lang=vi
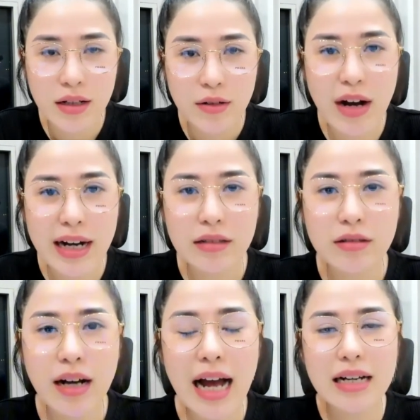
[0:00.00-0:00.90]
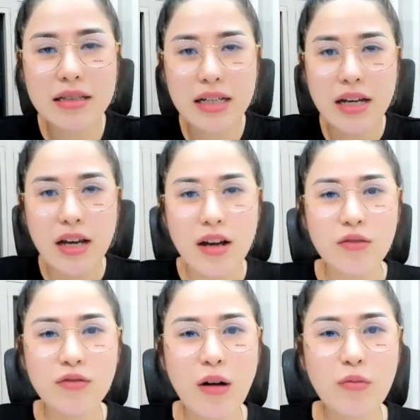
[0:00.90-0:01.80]
Và cái thứ hai là gì?
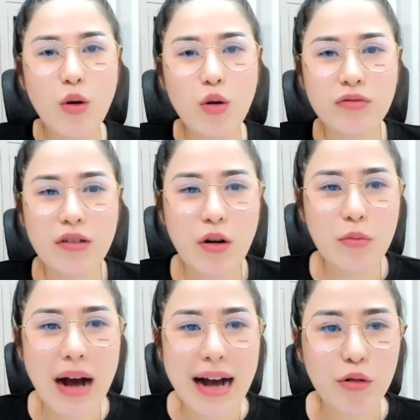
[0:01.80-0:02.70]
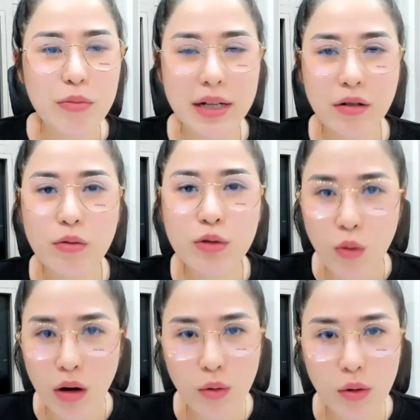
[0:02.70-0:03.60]
Vòng một và vòng ba của mình nó cũng
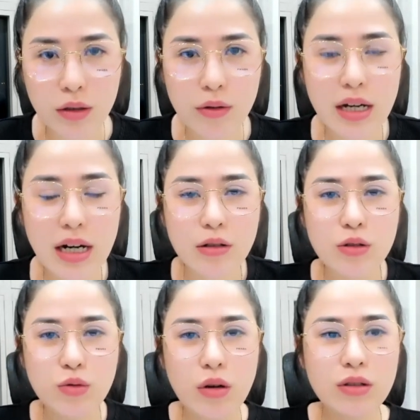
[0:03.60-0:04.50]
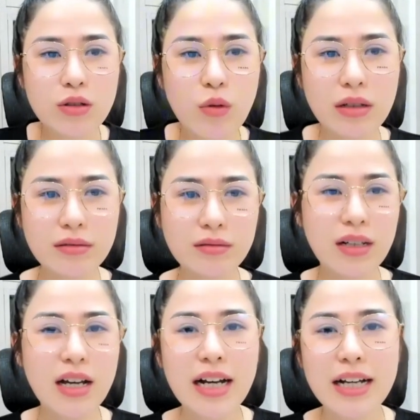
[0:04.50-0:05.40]
xuống luôn. Có nghĩa là nó xuống, nó xuống
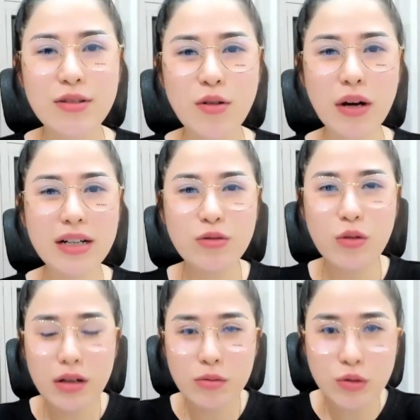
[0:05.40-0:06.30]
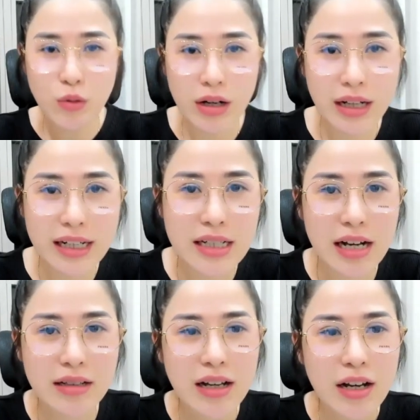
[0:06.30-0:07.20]
cái chỗ cần xuống nó không xuống anh chị
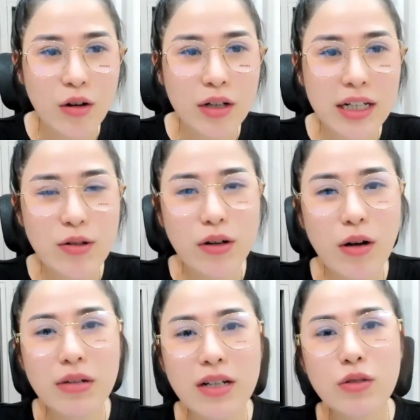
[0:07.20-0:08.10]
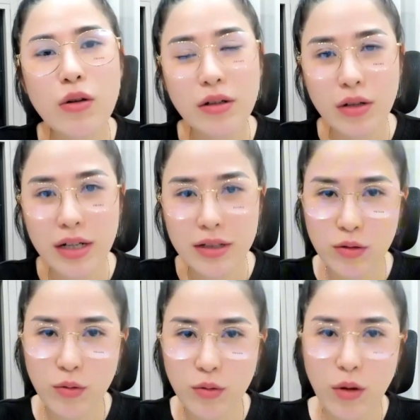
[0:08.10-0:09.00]
ạ. Còn cái chỗ không cần xuống thì nó lại
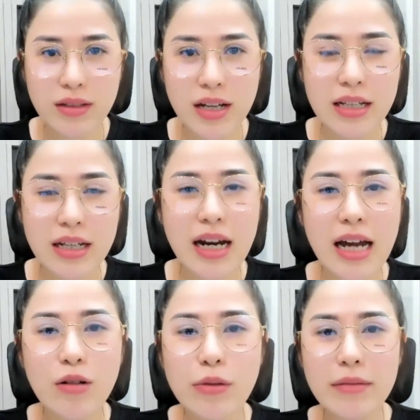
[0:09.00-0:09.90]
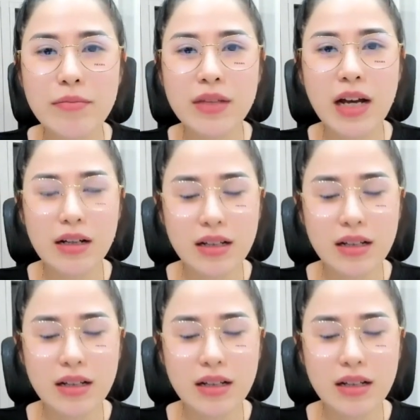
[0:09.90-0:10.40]
xuống. Thế là lúc em,